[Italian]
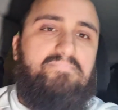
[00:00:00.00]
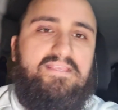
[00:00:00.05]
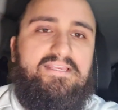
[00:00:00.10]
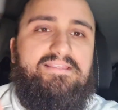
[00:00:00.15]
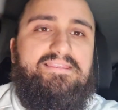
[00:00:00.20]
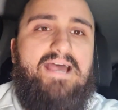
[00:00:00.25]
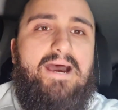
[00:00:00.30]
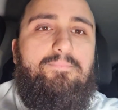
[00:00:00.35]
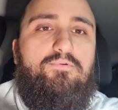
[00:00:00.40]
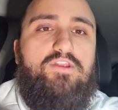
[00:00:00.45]

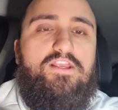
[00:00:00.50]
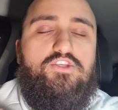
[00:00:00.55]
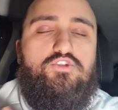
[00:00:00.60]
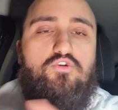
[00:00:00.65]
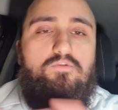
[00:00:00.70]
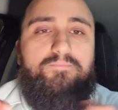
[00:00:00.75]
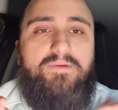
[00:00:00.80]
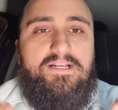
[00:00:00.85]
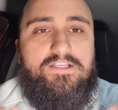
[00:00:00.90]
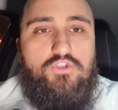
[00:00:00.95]
Il Napoli è
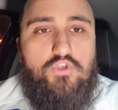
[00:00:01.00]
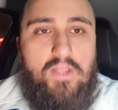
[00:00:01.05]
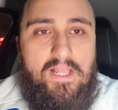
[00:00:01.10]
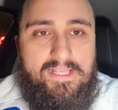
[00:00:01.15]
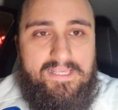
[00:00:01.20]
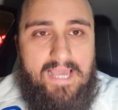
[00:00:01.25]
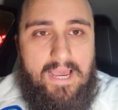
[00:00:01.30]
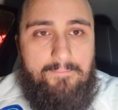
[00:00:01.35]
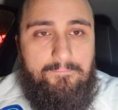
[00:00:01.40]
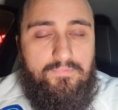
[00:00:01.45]
scomparso
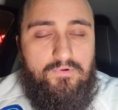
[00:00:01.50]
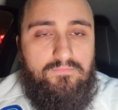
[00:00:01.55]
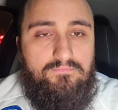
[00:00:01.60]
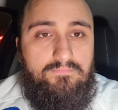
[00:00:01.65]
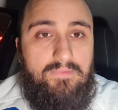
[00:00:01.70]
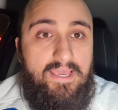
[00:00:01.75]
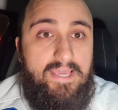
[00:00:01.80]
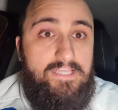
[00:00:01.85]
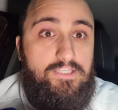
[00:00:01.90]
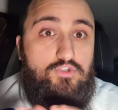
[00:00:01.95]
dal campo.
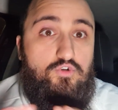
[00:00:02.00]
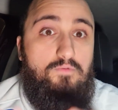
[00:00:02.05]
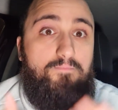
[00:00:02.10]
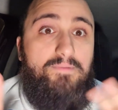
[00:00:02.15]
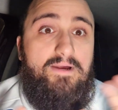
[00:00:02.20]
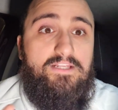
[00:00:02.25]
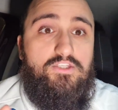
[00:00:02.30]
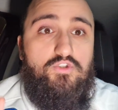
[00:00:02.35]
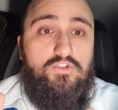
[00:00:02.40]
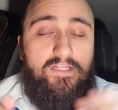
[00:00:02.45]
È
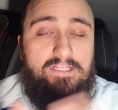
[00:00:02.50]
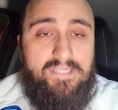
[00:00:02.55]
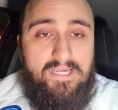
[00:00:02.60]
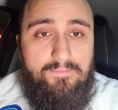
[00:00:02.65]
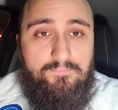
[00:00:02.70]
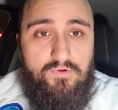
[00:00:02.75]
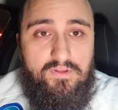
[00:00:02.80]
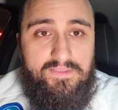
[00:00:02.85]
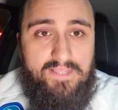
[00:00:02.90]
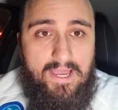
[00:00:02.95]
scomparso dal
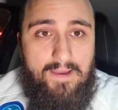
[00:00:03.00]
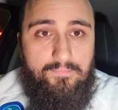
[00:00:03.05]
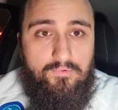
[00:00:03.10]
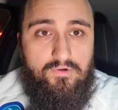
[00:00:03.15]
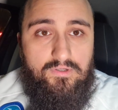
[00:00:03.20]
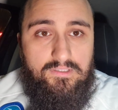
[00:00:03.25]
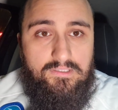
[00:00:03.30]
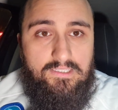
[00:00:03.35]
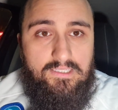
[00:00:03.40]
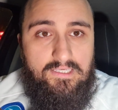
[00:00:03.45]
campo il
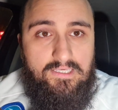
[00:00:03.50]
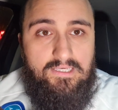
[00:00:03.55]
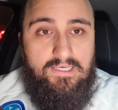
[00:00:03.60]
Napoli.